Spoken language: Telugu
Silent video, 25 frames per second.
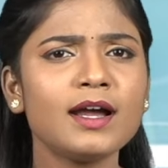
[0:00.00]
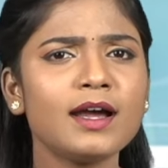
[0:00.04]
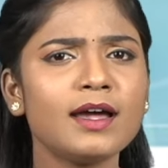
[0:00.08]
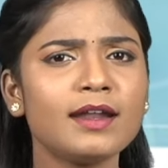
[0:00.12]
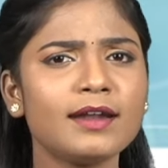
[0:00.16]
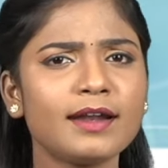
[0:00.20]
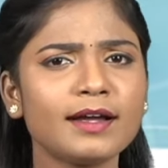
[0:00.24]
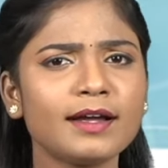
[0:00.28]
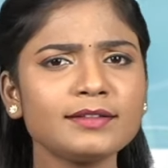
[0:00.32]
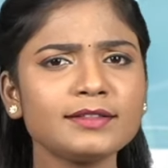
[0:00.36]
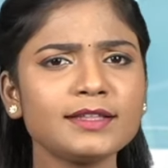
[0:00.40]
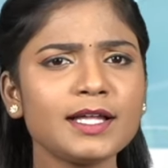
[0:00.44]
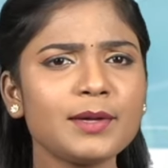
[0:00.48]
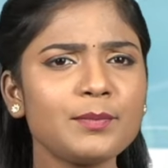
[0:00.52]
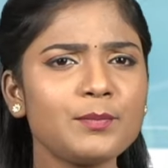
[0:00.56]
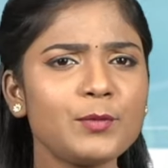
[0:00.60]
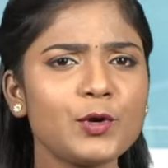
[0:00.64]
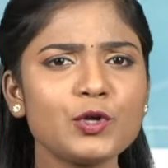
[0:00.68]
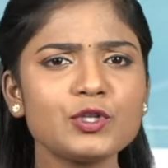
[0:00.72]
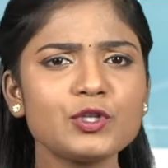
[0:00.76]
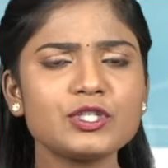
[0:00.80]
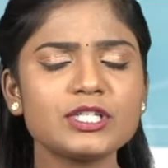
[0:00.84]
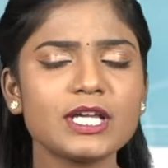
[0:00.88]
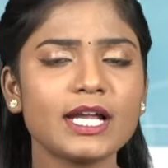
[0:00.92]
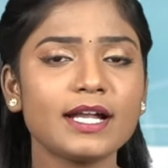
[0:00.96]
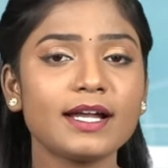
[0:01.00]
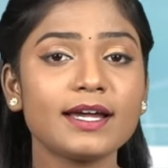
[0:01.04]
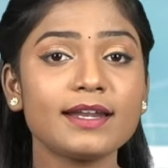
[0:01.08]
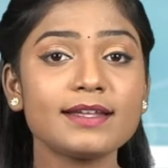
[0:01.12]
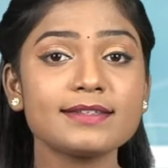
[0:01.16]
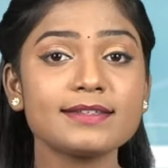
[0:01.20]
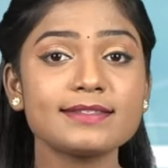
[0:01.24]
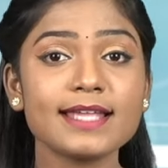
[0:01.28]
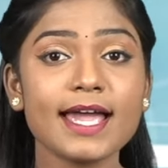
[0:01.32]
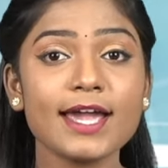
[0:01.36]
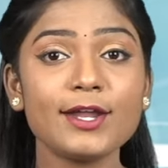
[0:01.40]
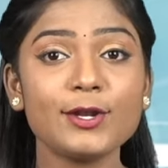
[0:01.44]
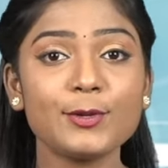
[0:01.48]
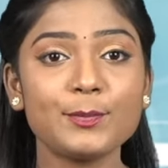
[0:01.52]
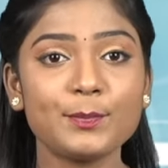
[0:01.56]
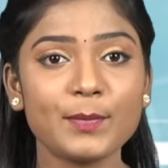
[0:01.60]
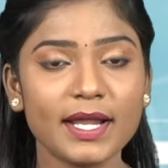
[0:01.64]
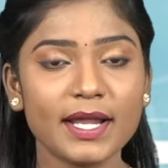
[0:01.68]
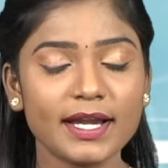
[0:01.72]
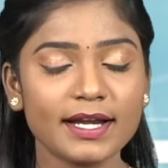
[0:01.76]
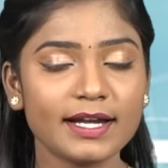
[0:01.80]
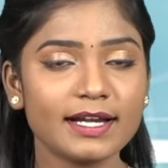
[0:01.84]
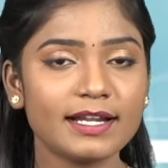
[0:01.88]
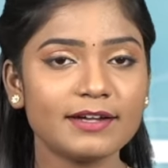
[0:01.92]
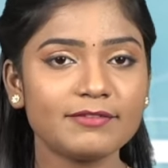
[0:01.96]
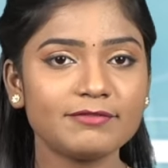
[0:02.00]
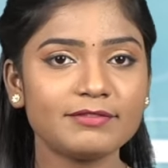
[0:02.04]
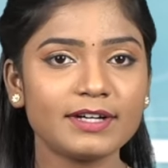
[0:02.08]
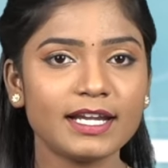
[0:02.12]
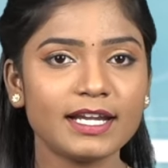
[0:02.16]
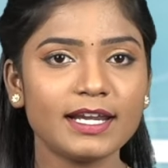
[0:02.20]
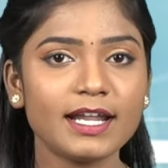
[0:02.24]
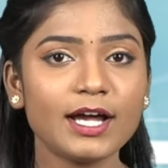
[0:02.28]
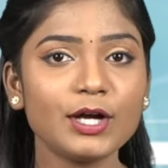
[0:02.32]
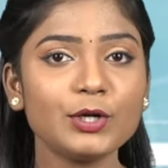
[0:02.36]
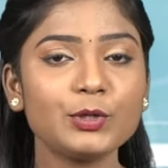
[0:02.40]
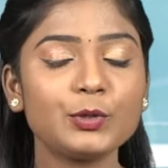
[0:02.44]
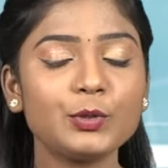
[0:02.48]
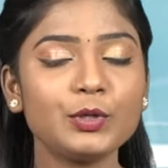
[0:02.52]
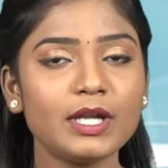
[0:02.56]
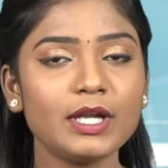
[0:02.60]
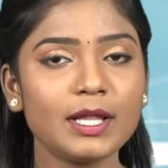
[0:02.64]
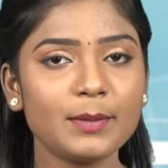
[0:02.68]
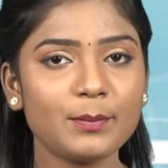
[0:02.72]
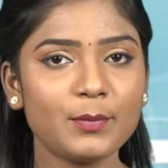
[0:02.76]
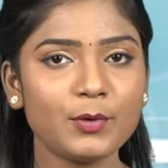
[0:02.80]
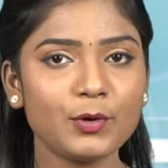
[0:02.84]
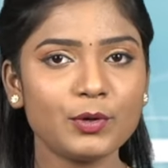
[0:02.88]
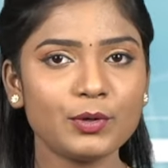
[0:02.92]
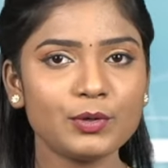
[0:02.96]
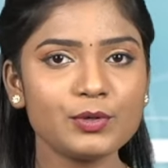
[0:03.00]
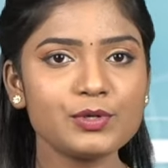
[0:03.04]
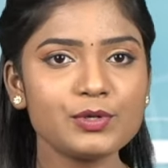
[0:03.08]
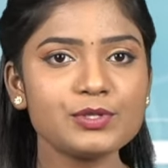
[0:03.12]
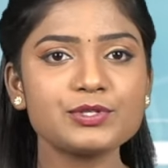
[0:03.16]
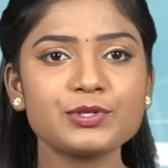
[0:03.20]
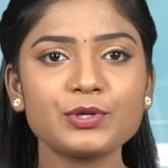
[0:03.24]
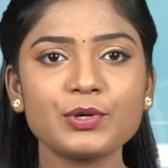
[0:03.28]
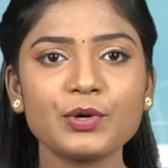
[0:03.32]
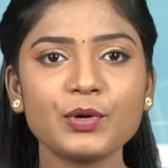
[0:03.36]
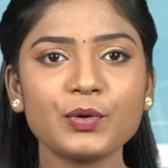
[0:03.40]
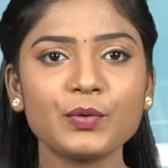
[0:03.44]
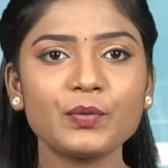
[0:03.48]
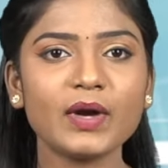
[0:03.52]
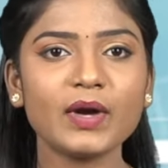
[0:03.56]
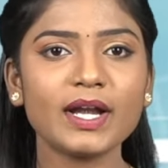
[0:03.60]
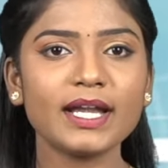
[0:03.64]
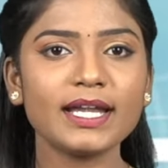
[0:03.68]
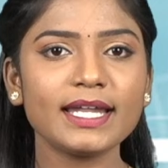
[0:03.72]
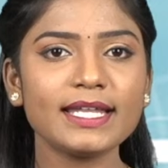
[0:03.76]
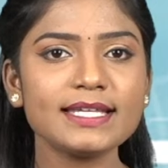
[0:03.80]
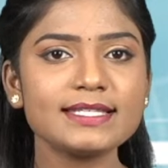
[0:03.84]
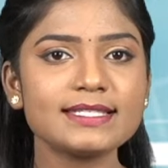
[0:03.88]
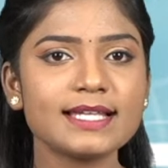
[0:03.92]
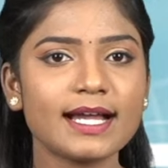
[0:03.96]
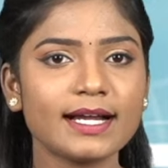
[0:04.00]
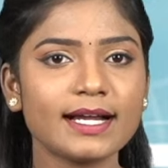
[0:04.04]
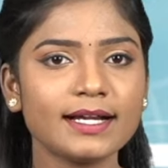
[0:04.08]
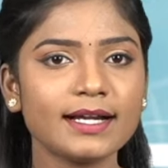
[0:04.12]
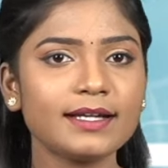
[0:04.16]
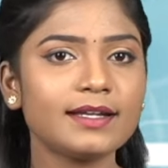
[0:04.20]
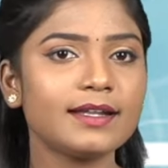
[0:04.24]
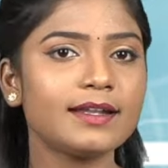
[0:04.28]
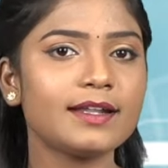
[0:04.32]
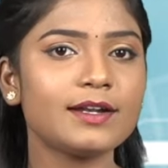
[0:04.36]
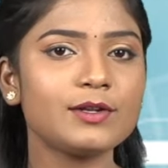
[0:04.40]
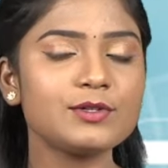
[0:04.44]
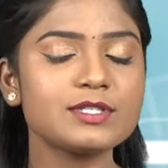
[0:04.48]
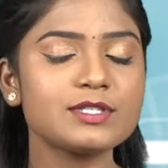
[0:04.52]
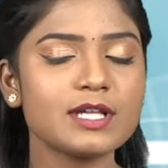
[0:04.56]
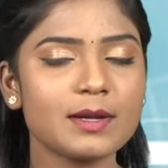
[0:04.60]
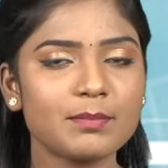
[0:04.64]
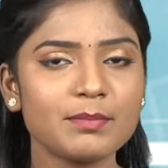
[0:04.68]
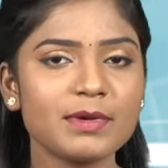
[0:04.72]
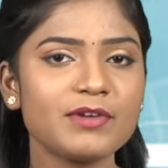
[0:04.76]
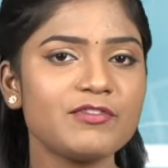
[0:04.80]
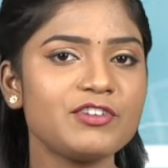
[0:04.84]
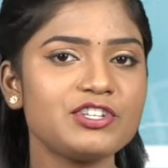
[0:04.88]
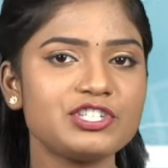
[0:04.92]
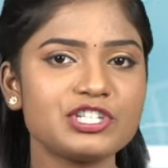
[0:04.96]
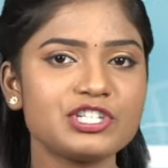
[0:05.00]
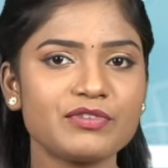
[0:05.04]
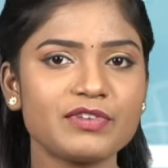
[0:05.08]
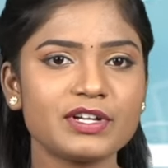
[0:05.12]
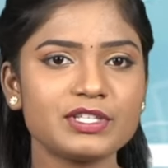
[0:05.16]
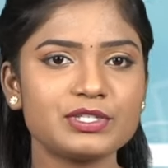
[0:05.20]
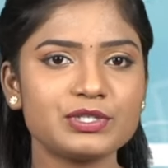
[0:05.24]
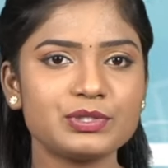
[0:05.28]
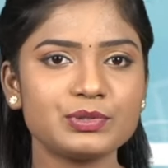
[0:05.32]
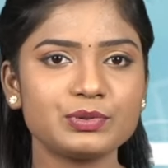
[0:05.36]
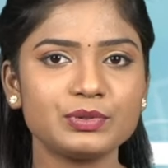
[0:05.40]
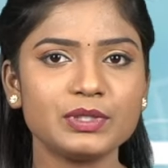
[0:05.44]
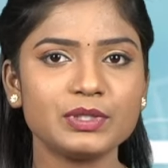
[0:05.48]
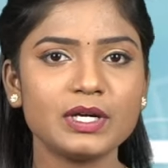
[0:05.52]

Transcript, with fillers: రక్తంలో చక్కెర స్థాయిలు పెరగడం వల్ల గుండెపోటు స్ట్రోక్ వంటి సంఘటనలు సంభవించవచ్చు